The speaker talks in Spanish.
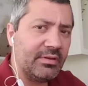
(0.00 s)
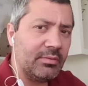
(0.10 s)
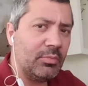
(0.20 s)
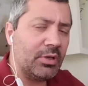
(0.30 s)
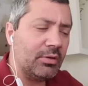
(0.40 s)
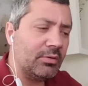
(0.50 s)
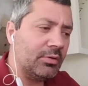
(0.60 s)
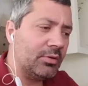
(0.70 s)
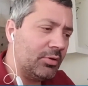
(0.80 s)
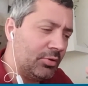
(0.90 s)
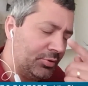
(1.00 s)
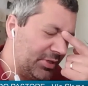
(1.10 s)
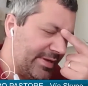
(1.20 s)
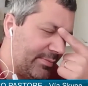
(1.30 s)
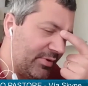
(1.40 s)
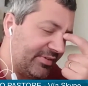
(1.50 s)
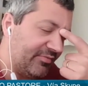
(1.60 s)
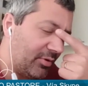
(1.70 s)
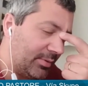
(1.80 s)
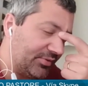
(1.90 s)
bueno, no, no, no teníamos esa
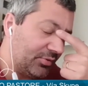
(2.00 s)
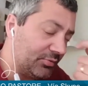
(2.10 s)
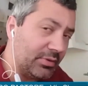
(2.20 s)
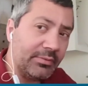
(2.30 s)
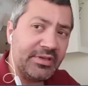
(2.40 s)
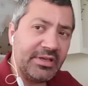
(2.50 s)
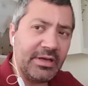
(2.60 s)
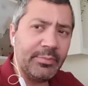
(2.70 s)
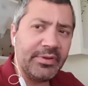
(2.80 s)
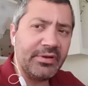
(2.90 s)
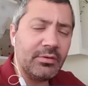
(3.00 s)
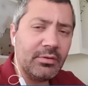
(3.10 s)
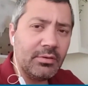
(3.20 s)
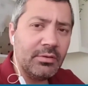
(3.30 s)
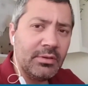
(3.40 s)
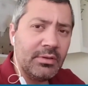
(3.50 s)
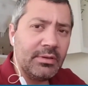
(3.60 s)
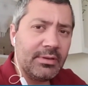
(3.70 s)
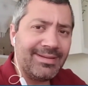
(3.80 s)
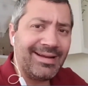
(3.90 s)
información todavía, pero
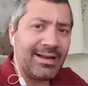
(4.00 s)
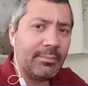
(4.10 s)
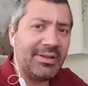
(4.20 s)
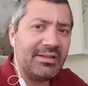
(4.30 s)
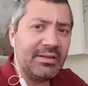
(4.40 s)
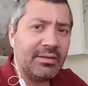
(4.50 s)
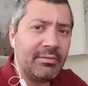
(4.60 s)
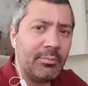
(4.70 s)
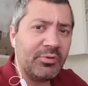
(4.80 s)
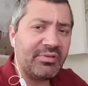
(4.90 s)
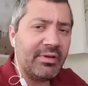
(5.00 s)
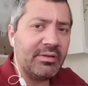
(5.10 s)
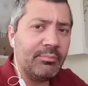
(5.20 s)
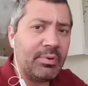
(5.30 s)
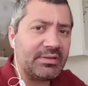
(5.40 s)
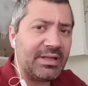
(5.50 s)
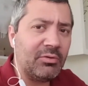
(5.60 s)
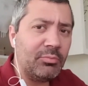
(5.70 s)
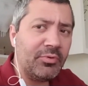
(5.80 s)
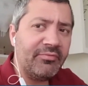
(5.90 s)
claramente debemos haber
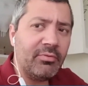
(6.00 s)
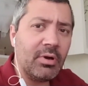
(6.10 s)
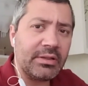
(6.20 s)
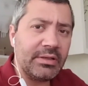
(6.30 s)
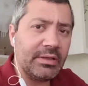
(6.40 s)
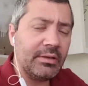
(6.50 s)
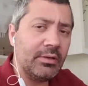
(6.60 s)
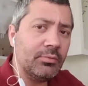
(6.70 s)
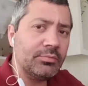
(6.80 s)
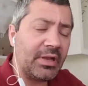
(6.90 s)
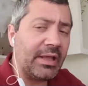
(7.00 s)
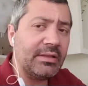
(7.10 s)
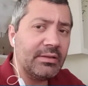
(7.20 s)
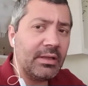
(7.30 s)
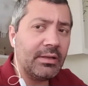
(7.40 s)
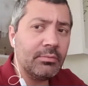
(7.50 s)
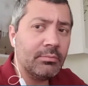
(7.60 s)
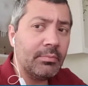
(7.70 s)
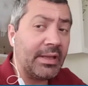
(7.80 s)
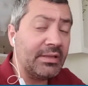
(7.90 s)
impactado muy fuerte en un 30, en
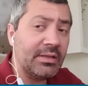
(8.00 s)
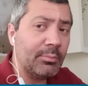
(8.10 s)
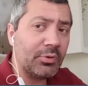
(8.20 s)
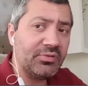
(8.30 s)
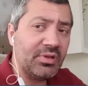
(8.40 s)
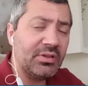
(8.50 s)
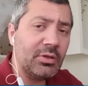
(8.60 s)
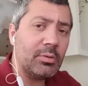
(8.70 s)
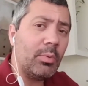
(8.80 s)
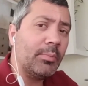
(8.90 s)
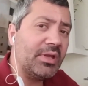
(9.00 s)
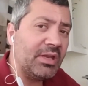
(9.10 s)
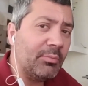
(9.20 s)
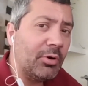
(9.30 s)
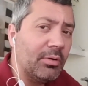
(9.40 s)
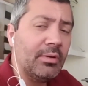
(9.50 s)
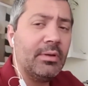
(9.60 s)
un 20% como mínimo